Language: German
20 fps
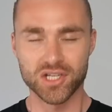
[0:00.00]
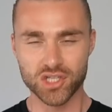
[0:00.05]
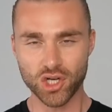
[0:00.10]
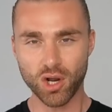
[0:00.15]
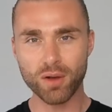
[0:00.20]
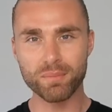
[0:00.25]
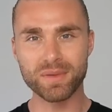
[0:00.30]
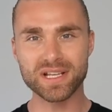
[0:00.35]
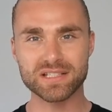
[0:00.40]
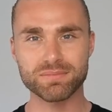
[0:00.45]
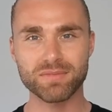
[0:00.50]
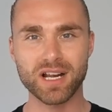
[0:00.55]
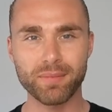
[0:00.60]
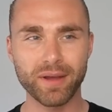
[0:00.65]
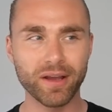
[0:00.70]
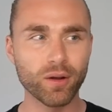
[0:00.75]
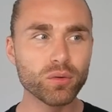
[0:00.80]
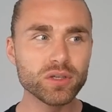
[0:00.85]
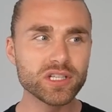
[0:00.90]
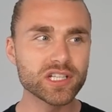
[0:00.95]
Schau am besten mal
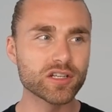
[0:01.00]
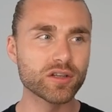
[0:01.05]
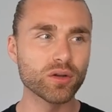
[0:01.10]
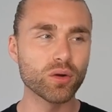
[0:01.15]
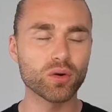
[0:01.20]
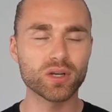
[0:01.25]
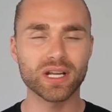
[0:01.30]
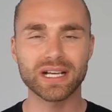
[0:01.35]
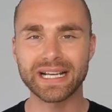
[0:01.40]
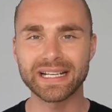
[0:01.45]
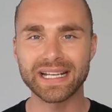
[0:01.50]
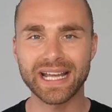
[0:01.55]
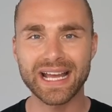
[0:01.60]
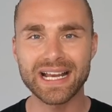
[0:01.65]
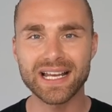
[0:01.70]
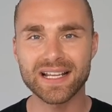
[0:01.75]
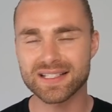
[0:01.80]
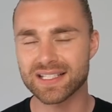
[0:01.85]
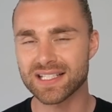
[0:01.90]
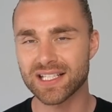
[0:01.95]
bei Uniqlo oder
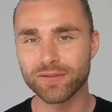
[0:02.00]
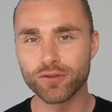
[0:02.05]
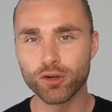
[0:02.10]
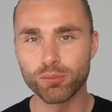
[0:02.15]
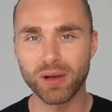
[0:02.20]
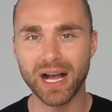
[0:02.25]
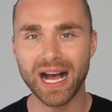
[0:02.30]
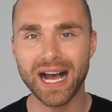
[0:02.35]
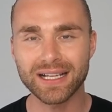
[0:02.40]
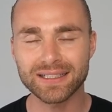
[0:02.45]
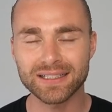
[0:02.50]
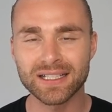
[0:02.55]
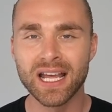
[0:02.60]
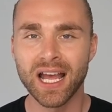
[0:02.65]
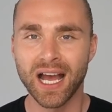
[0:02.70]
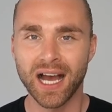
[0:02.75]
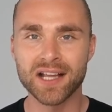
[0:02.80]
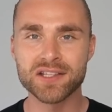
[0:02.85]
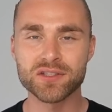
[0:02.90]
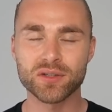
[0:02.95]
generell lass dich irgendwo beraten.
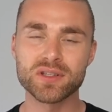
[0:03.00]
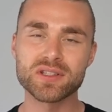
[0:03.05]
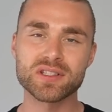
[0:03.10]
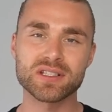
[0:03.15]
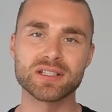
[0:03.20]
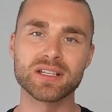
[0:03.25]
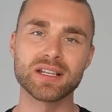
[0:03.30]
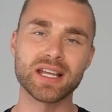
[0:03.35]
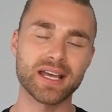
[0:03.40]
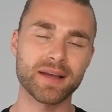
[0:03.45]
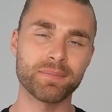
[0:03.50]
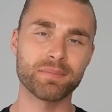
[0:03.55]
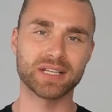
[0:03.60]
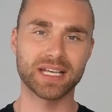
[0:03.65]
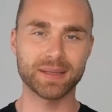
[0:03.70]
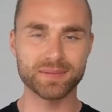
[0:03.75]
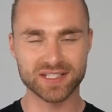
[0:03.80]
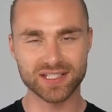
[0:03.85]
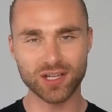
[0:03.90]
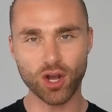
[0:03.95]
Ansonsten ähm,
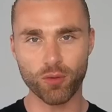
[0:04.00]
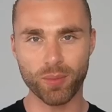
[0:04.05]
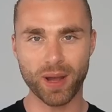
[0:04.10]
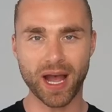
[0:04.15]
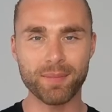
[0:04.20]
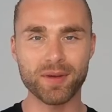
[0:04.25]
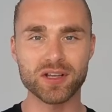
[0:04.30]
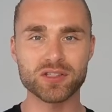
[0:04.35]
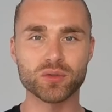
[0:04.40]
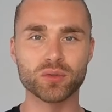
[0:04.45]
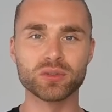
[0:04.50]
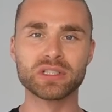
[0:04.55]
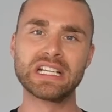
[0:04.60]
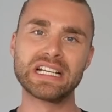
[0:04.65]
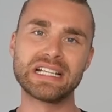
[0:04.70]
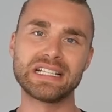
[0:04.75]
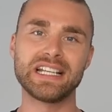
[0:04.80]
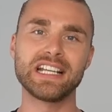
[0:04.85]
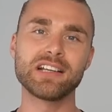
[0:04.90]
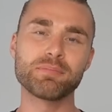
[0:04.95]
gibt es die auch bei Amazon.
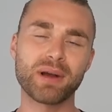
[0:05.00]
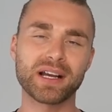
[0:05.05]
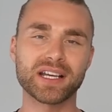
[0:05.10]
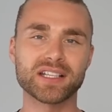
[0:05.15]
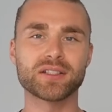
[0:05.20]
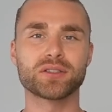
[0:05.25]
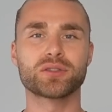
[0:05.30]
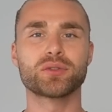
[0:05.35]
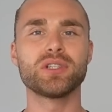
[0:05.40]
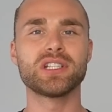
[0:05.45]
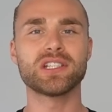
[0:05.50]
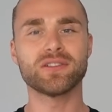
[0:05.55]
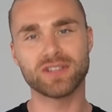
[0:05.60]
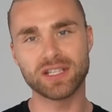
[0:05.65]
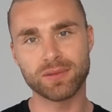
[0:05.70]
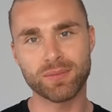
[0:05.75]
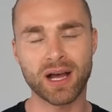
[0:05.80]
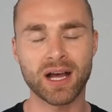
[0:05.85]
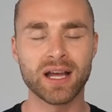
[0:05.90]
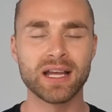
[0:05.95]
Link packe ich natürlich
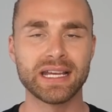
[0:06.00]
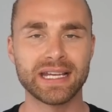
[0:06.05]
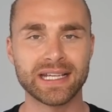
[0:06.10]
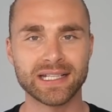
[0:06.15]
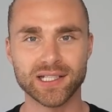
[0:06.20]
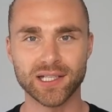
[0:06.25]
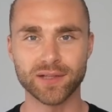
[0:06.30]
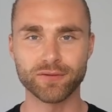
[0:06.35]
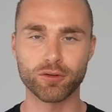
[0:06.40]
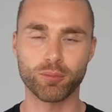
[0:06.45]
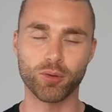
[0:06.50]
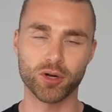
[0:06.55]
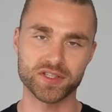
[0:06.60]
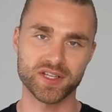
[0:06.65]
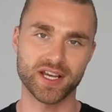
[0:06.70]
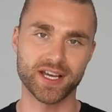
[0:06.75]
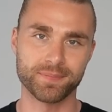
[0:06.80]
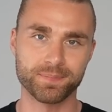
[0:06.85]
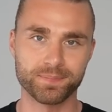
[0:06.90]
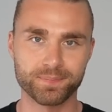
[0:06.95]
wie immer in die
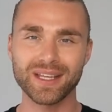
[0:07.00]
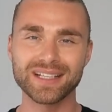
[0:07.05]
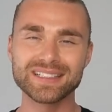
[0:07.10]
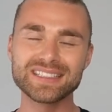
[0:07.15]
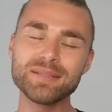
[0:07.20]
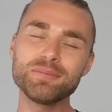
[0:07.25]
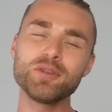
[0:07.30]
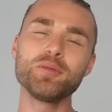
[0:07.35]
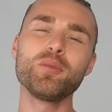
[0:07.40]
Infobox rein. Tipp